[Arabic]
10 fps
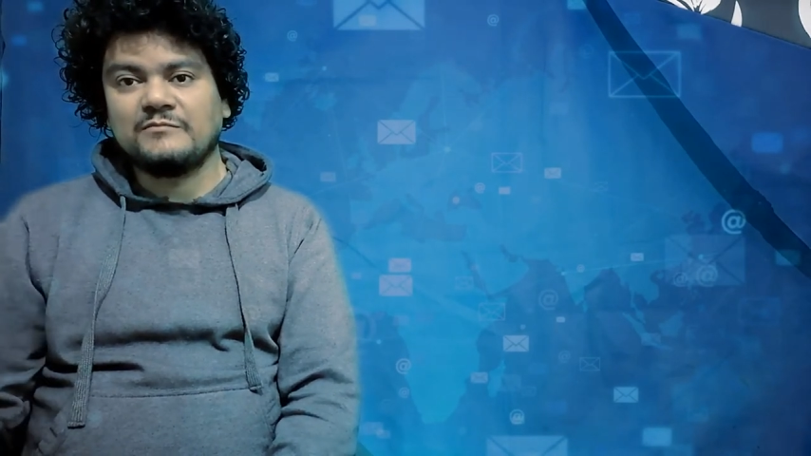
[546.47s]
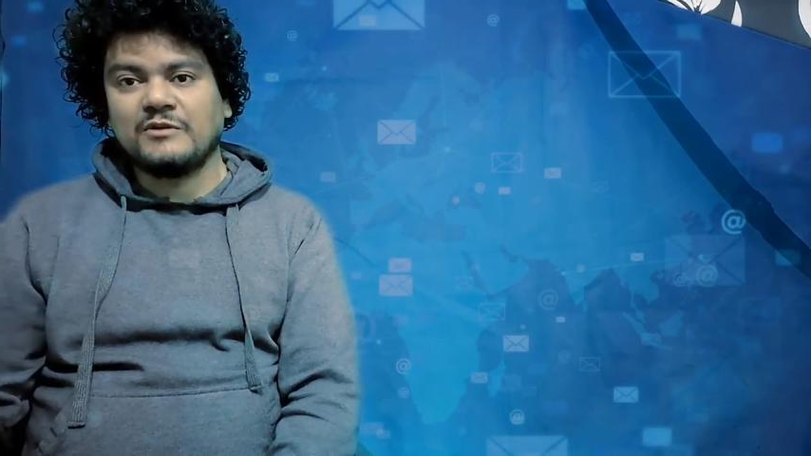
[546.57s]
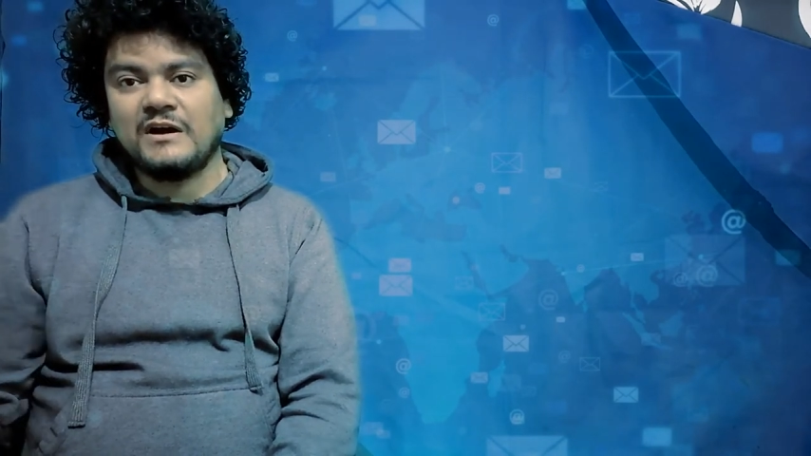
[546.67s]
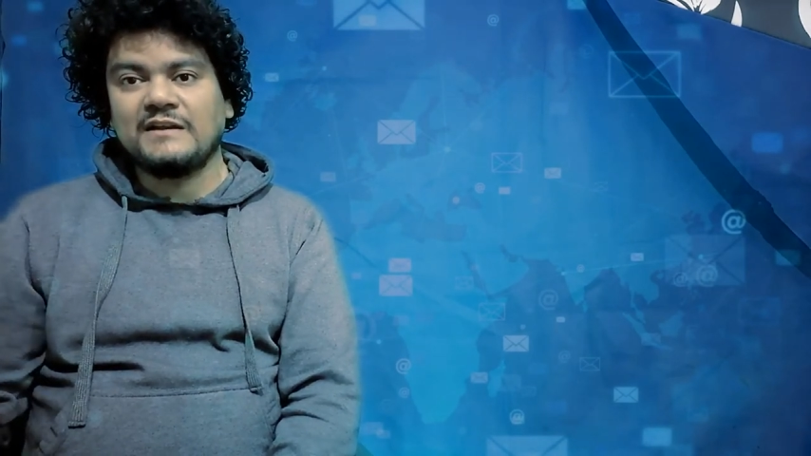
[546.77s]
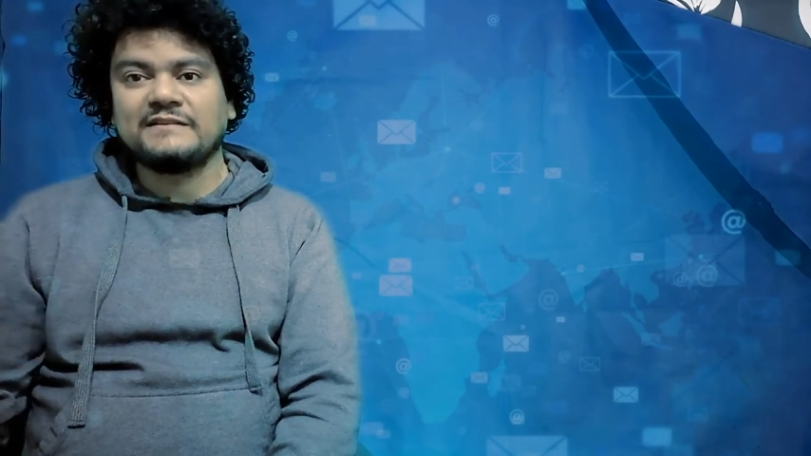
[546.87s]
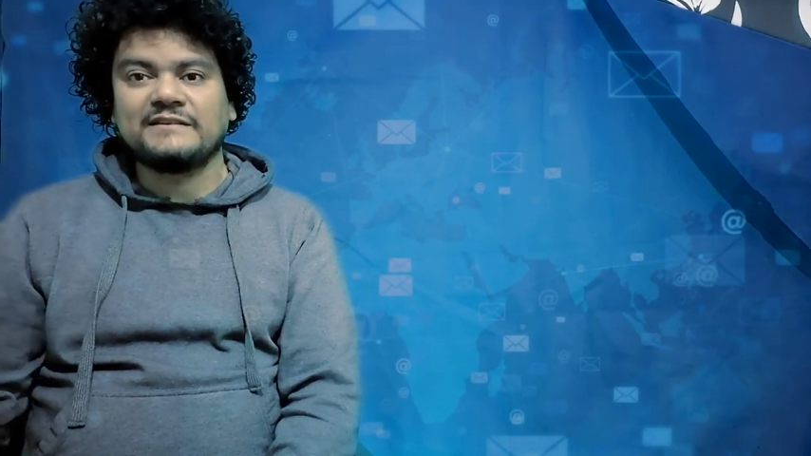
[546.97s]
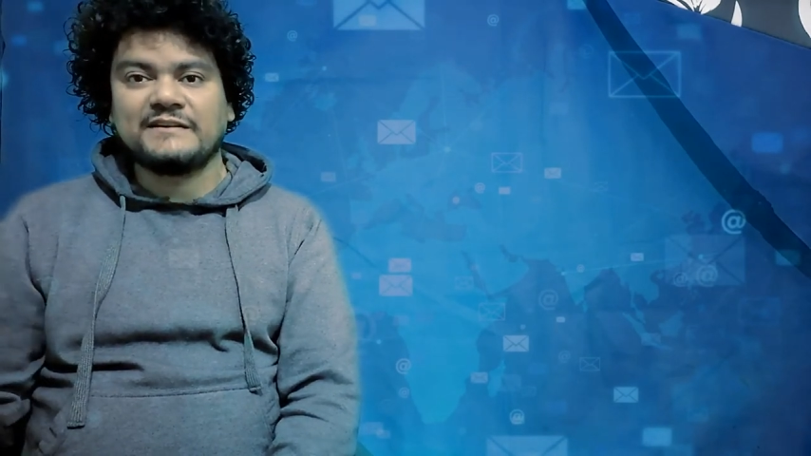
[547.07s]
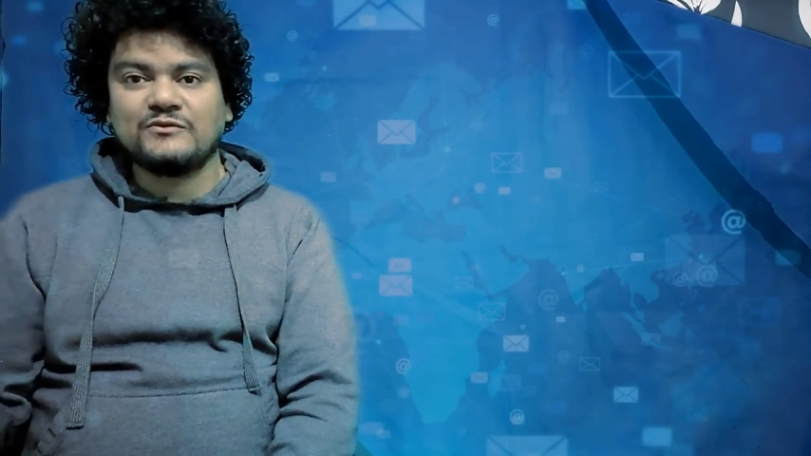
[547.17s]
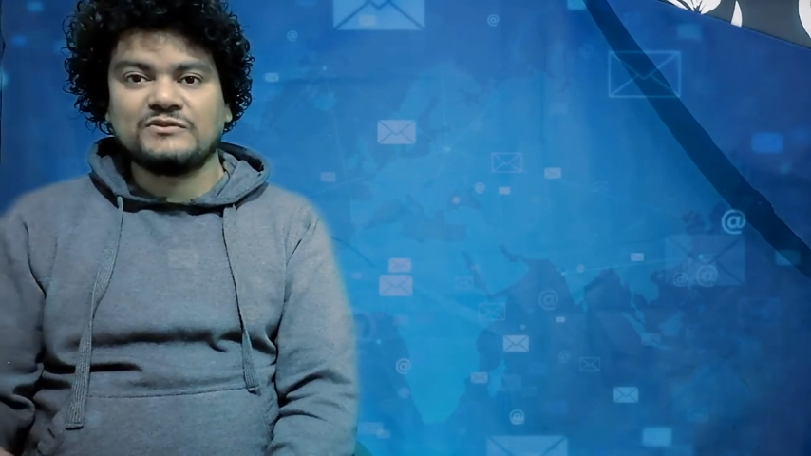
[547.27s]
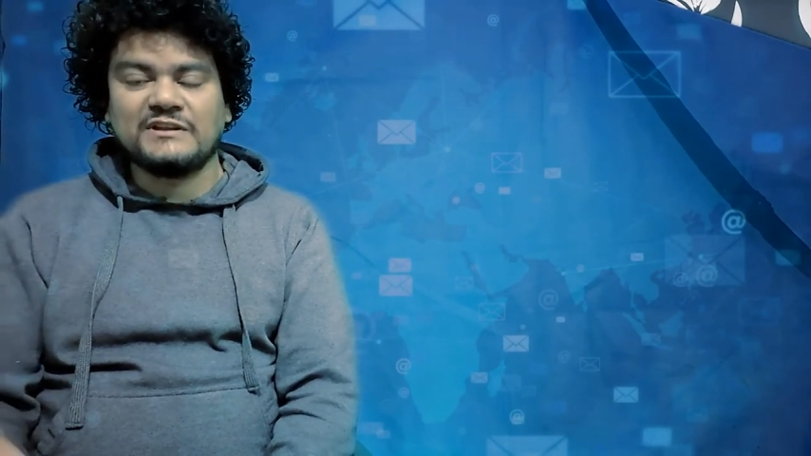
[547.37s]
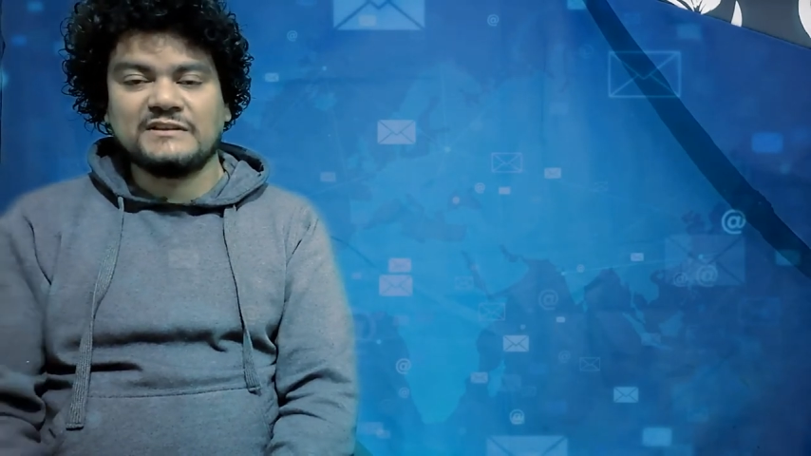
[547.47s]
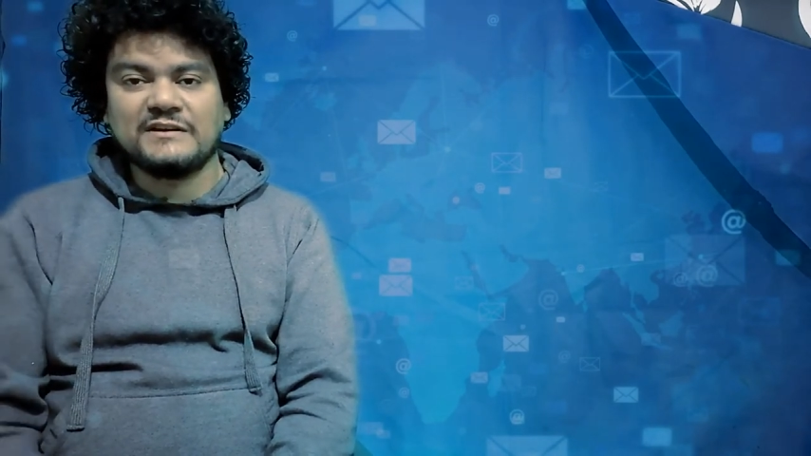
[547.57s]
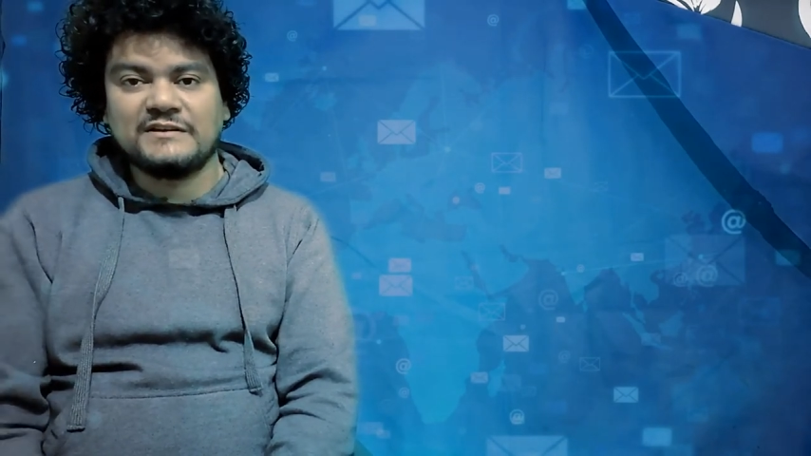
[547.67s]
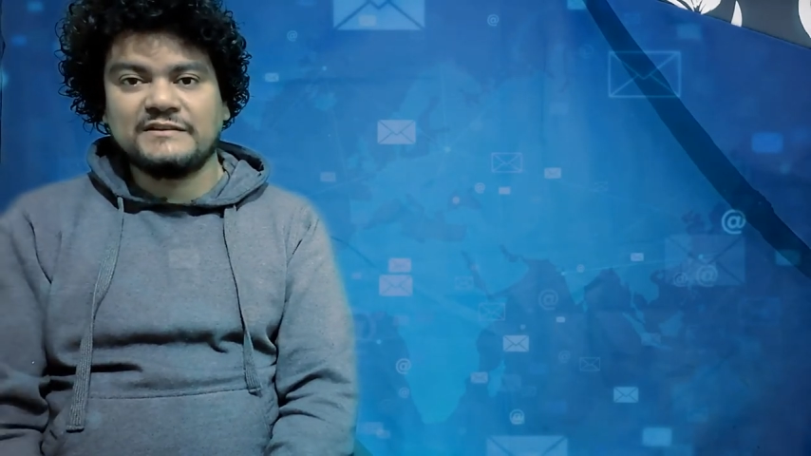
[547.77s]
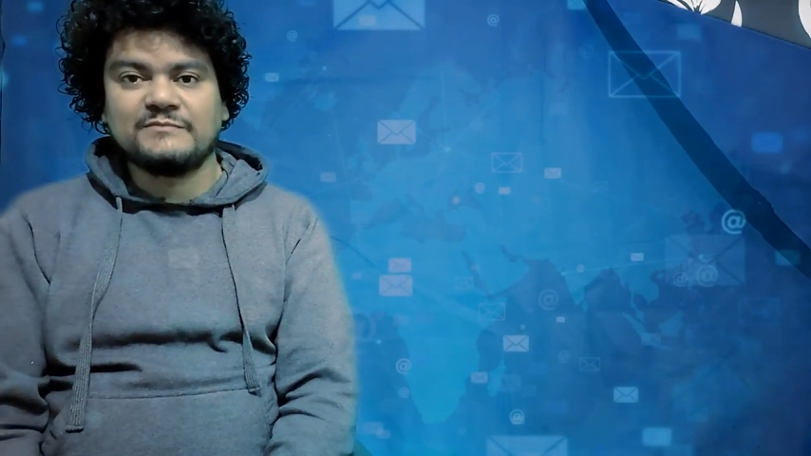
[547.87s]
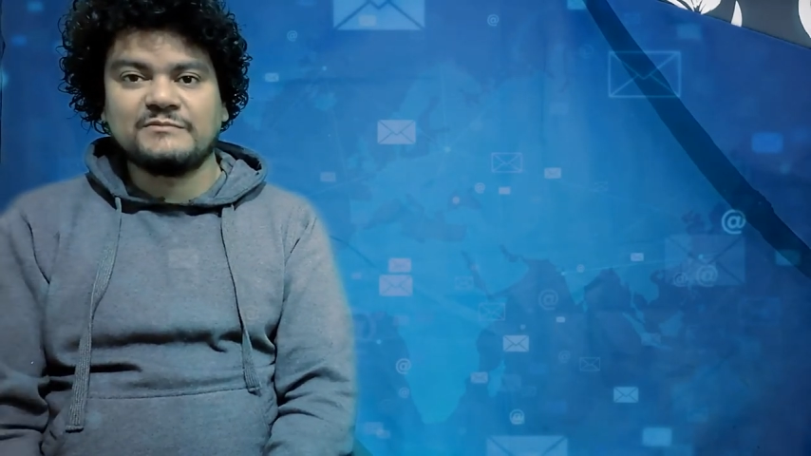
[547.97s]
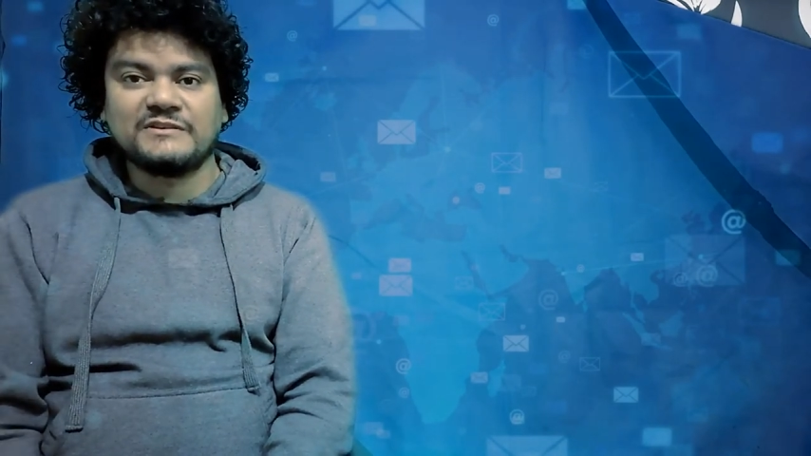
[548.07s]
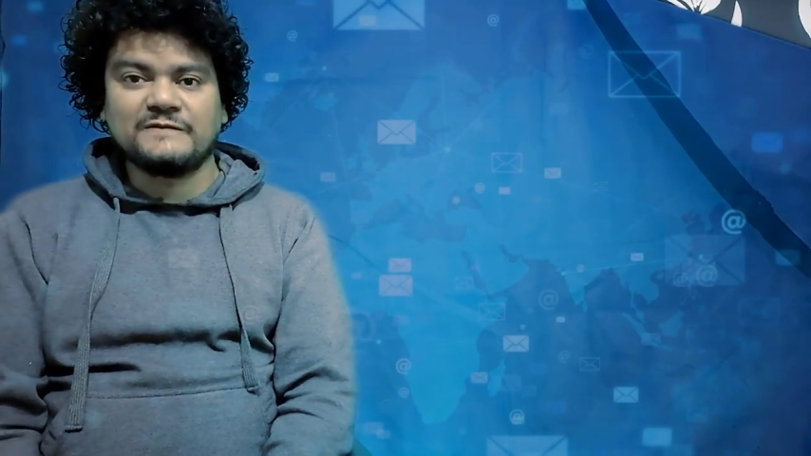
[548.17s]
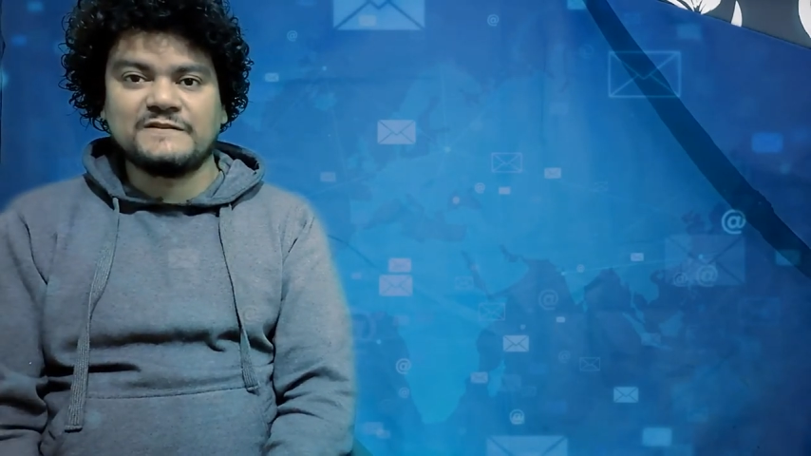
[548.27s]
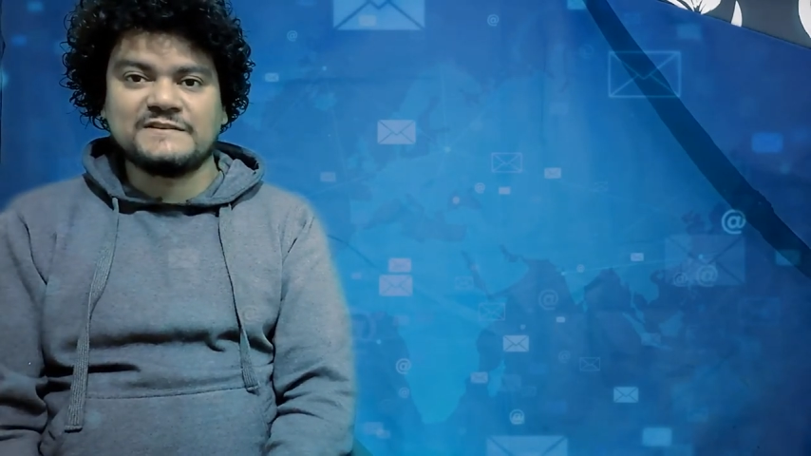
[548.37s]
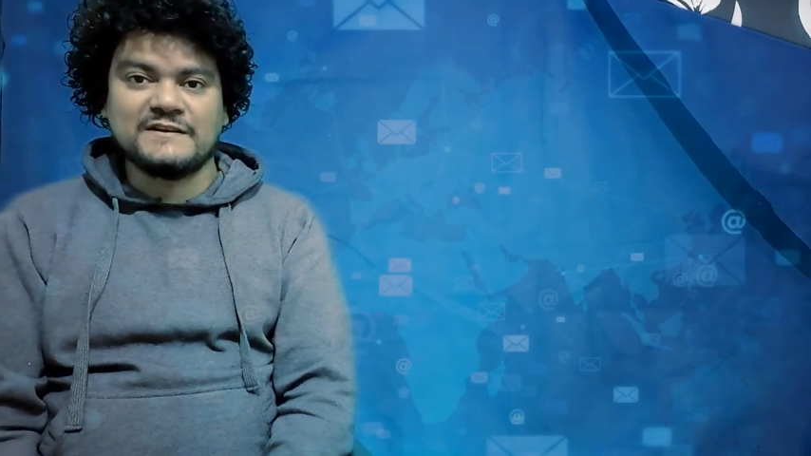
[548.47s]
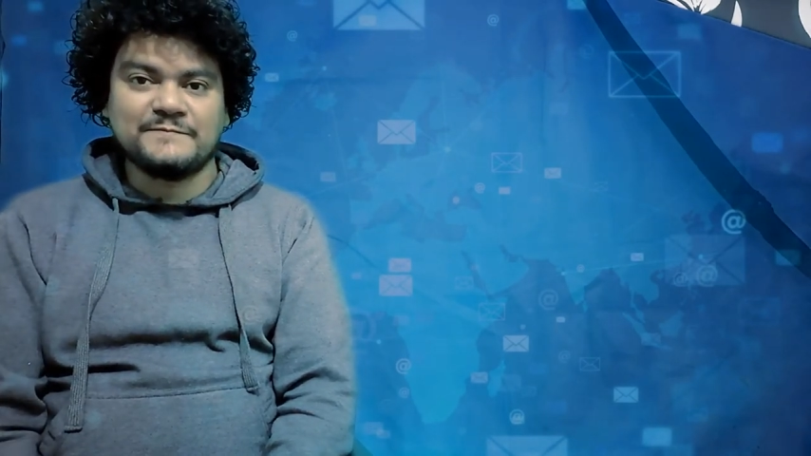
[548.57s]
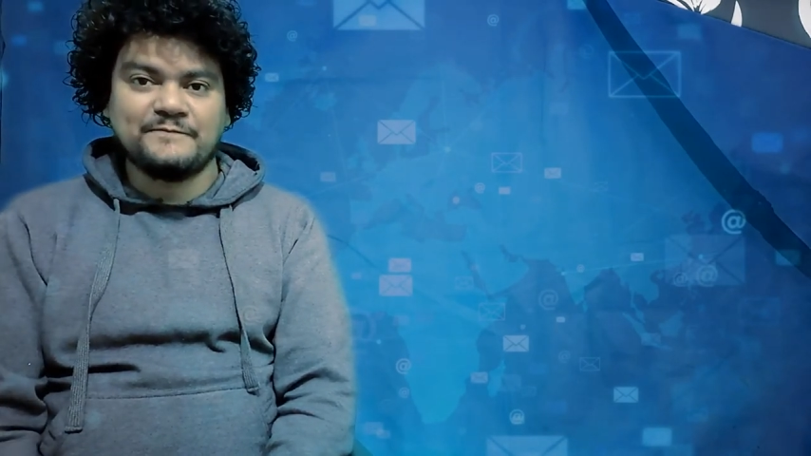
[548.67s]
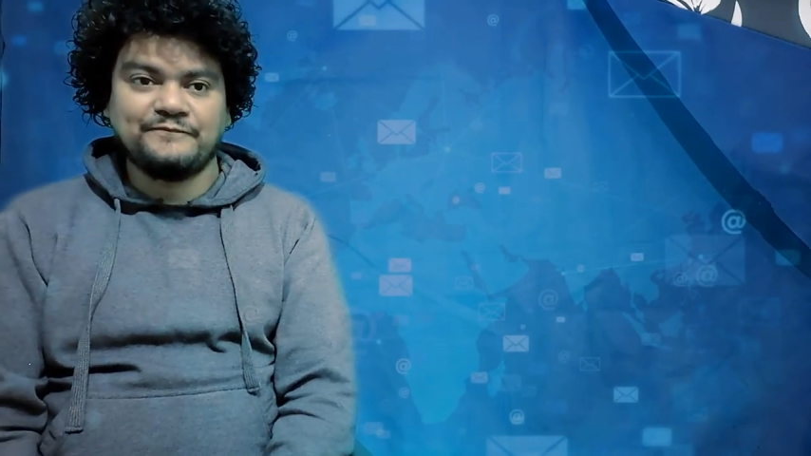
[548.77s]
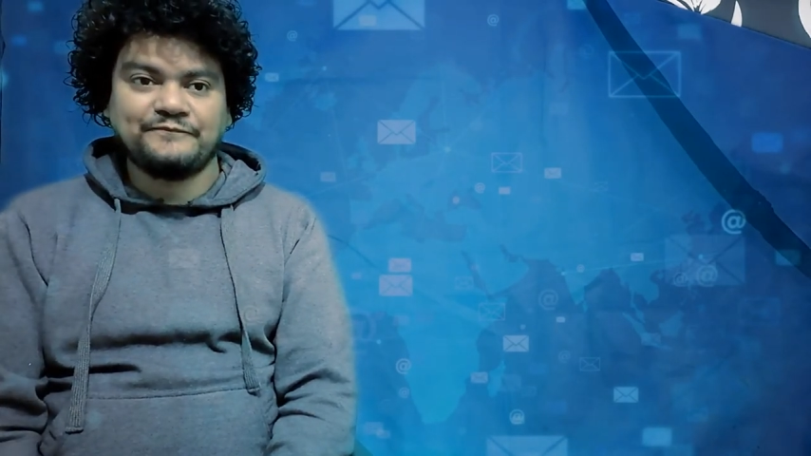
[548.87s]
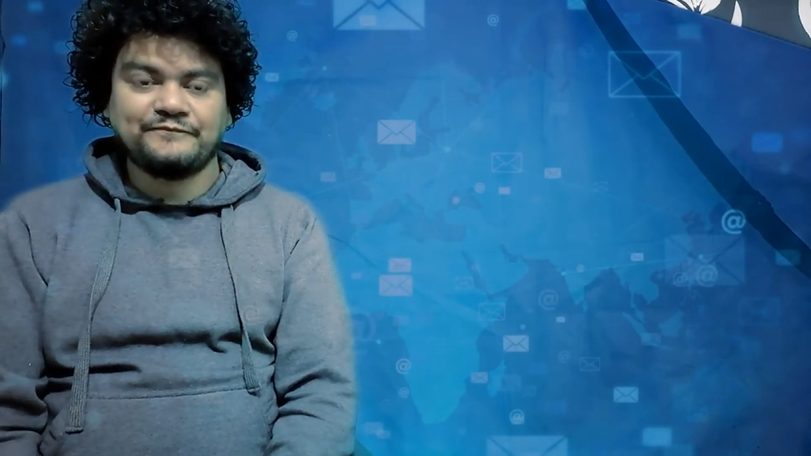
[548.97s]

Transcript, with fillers: المرحلة التانية والتالتة يتم تنفيذها